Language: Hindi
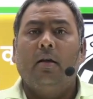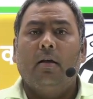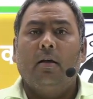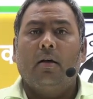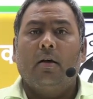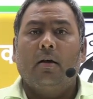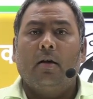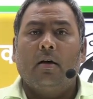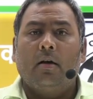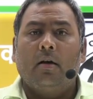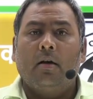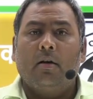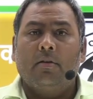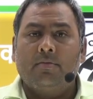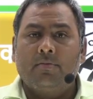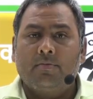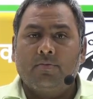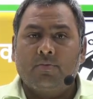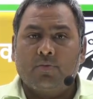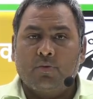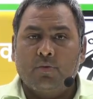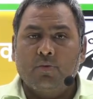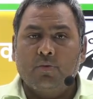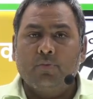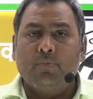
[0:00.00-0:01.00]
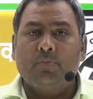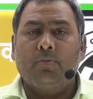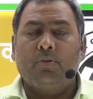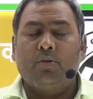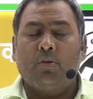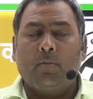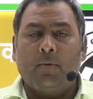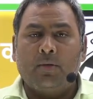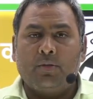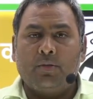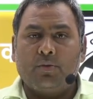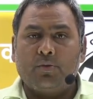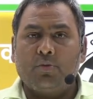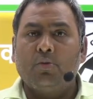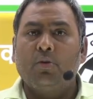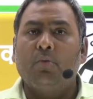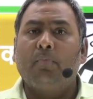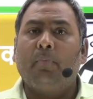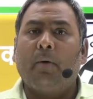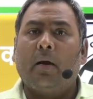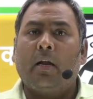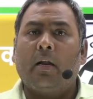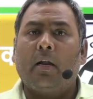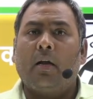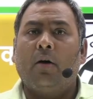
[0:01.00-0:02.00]
आ, सुन जो मैं सुन
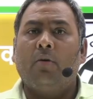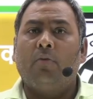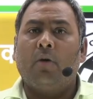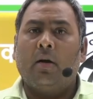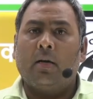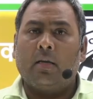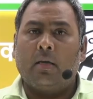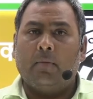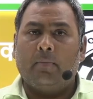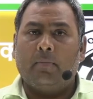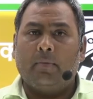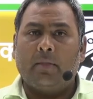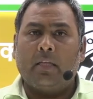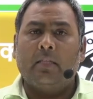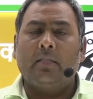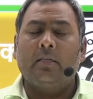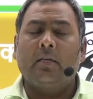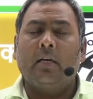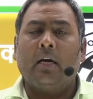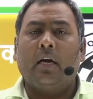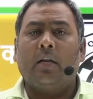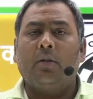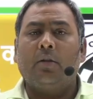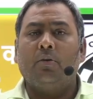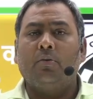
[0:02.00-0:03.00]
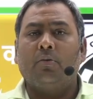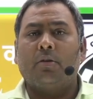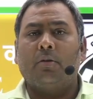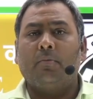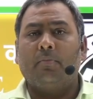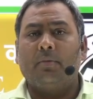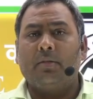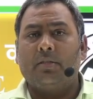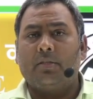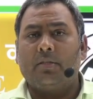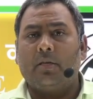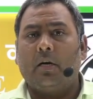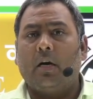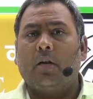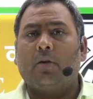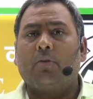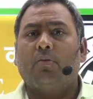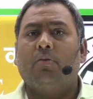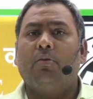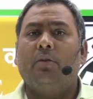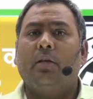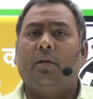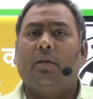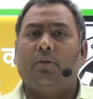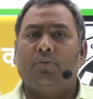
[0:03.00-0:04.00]
पा रहा हूं वहां के पदाधिकारियों की विचार
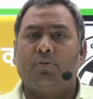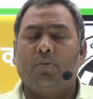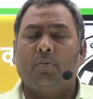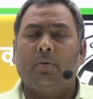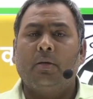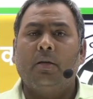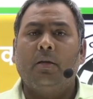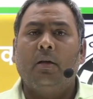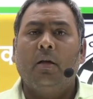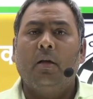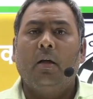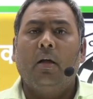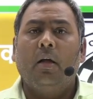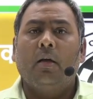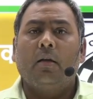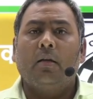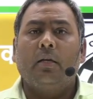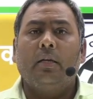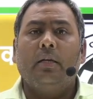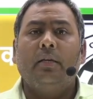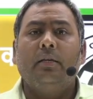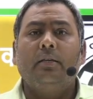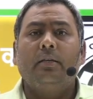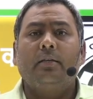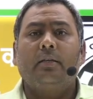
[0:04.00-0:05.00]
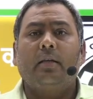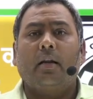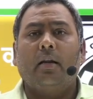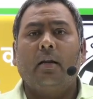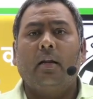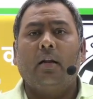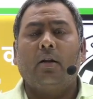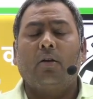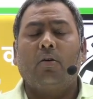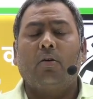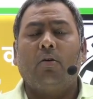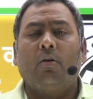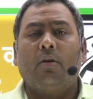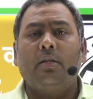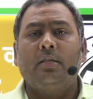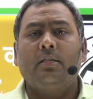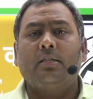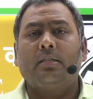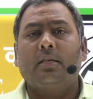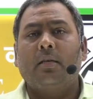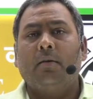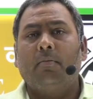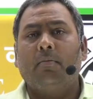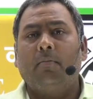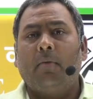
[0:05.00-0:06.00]
को या जो भी कि इंटरनल कॉलेज
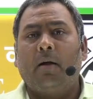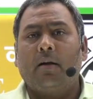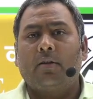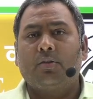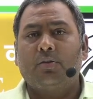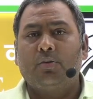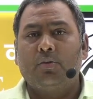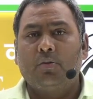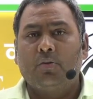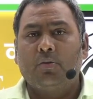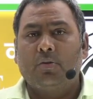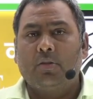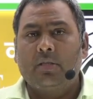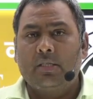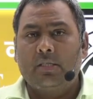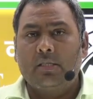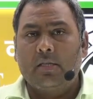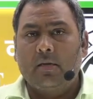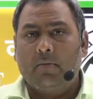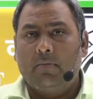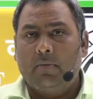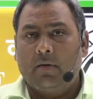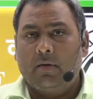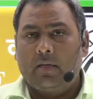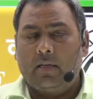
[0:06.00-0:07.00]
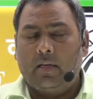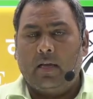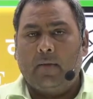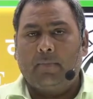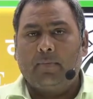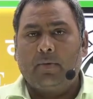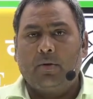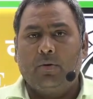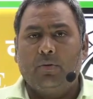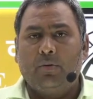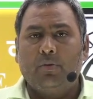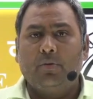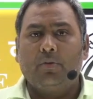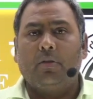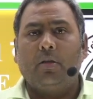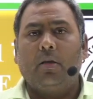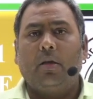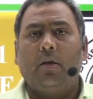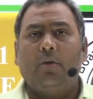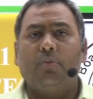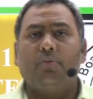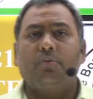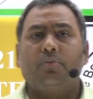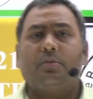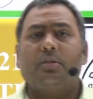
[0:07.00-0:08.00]
के मार्क्स जो तीस नंबर के आपके होते
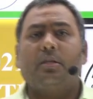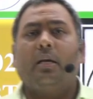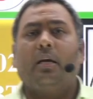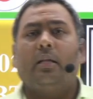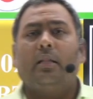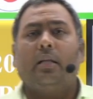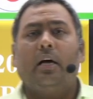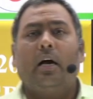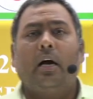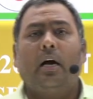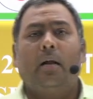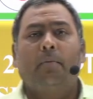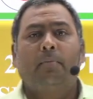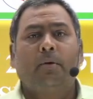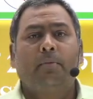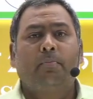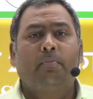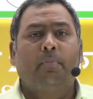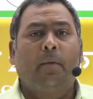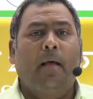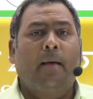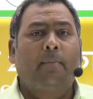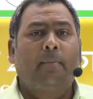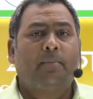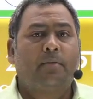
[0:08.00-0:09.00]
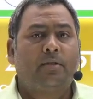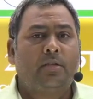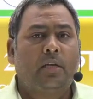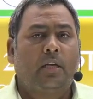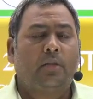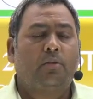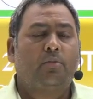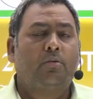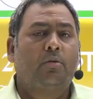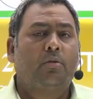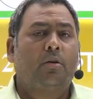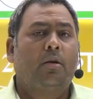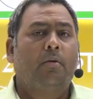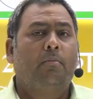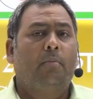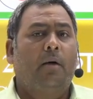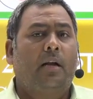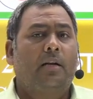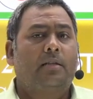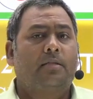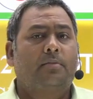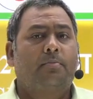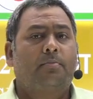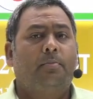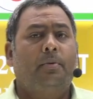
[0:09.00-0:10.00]
हैं उसके आधार पर प्राप्त छात्रों के
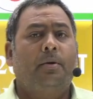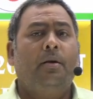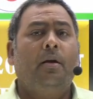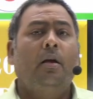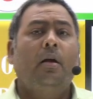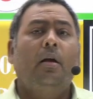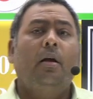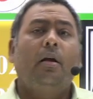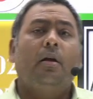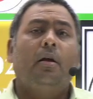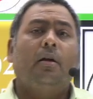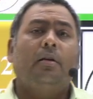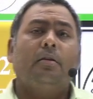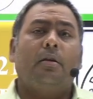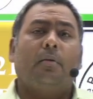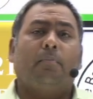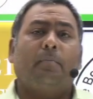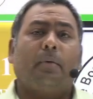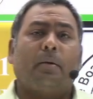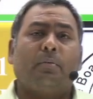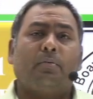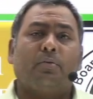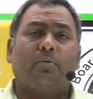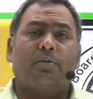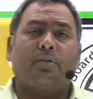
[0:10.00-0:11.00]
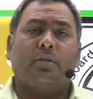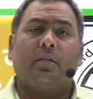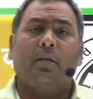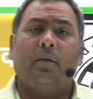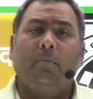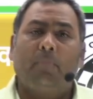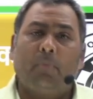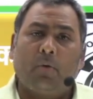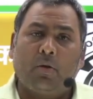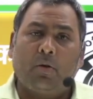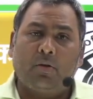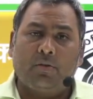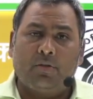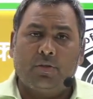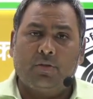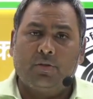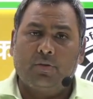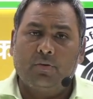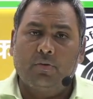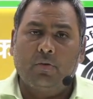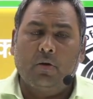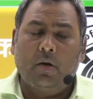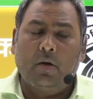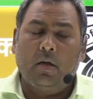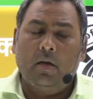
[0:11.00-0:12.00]
मार्क्स पर यह प्रमोशन की प्रोसेस
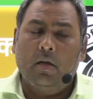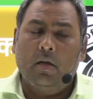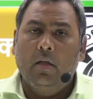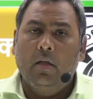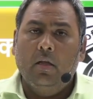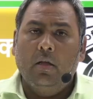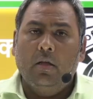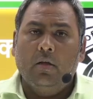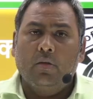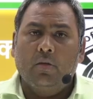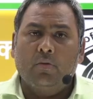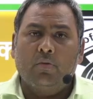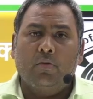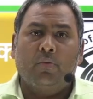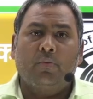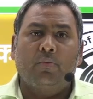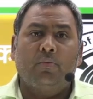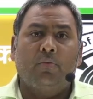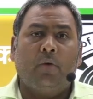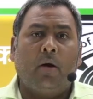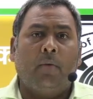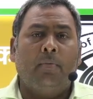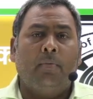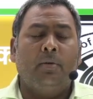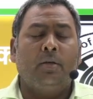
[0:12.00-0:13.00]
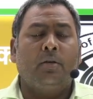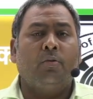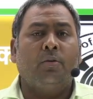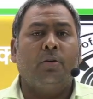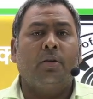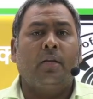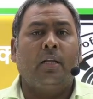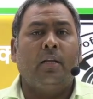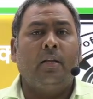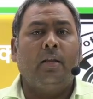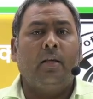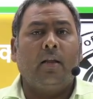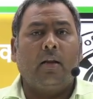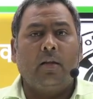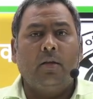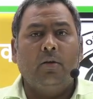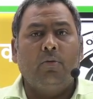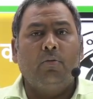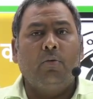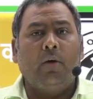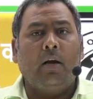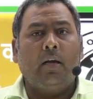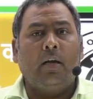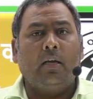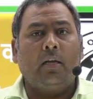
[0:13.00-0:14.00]
होगा तो अभी कोई क्लियर नहीं
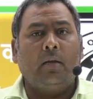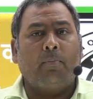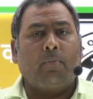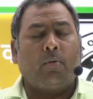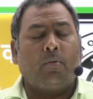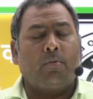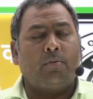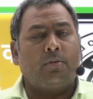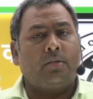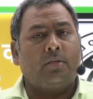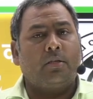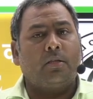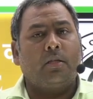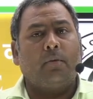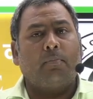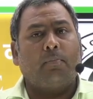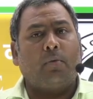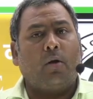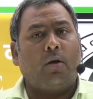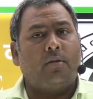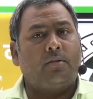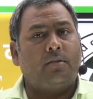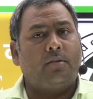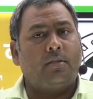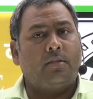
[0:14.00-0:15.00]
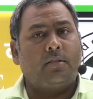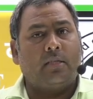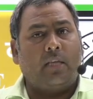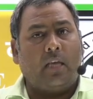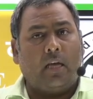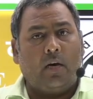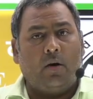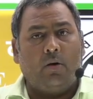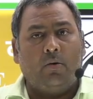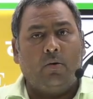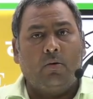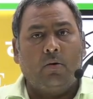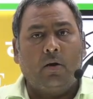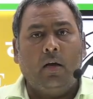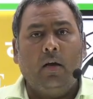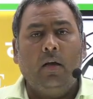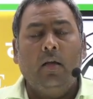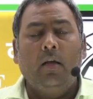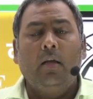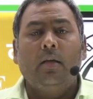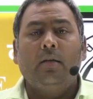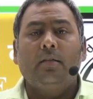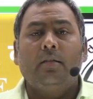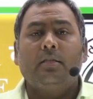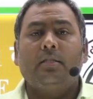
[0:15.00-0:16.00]
हुआ है कि प्रमोशन की प्रोसेस क्या होगा
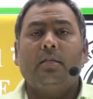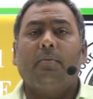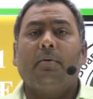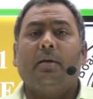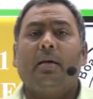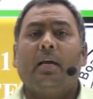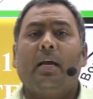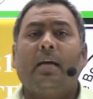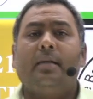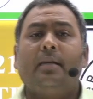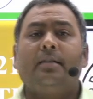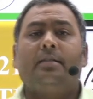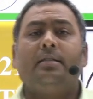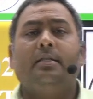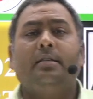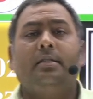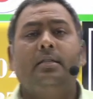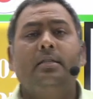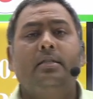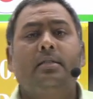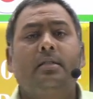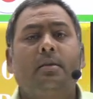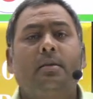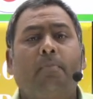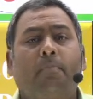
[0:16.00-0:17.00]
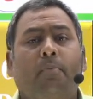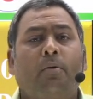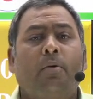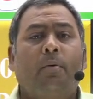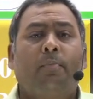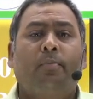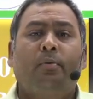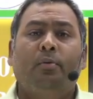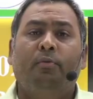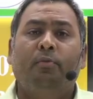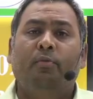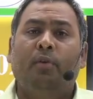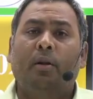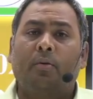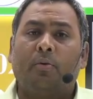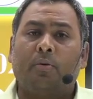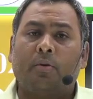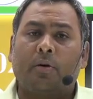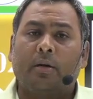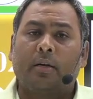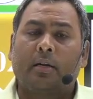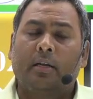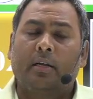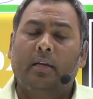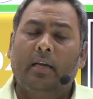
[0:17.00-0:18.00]
जब ए से अप्रूवल
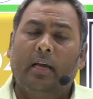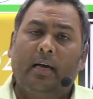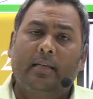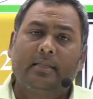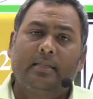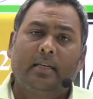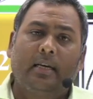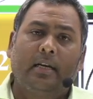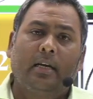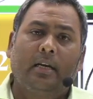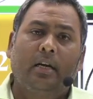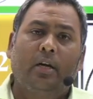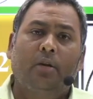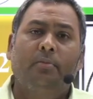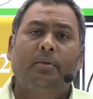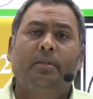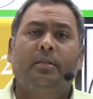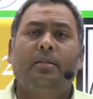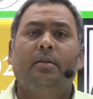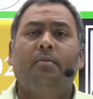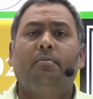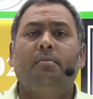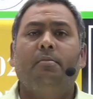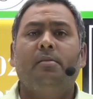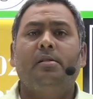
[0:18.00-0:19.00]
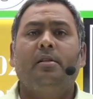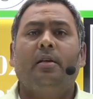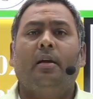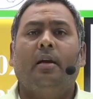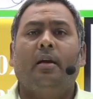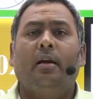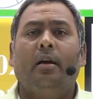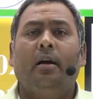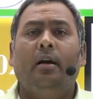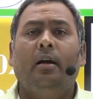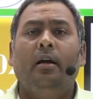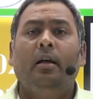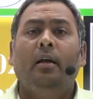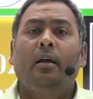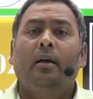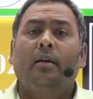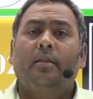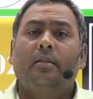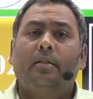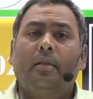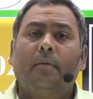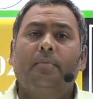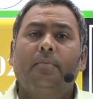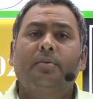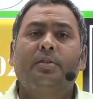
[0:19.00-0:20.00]
होकर के आ जाएगा अनुमति मिल जाएगा
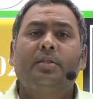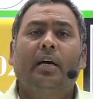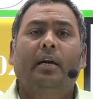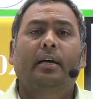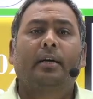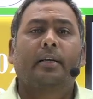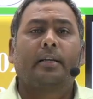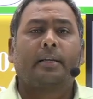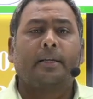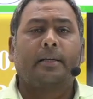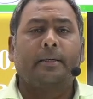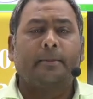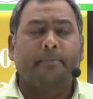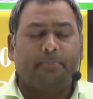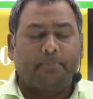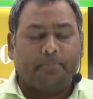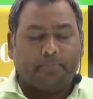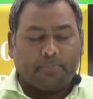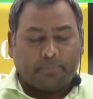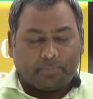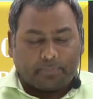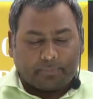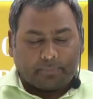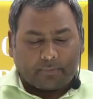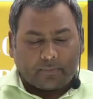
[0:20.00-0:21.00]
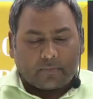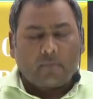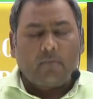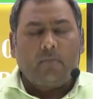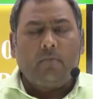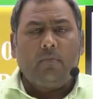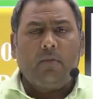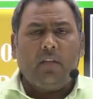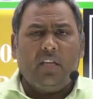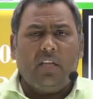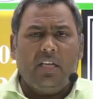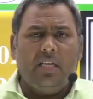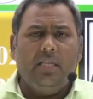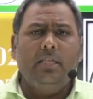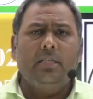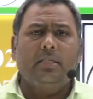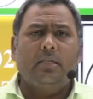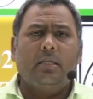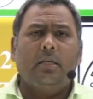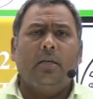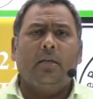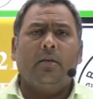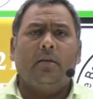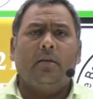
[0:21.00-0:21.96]
तब जाकर के इसके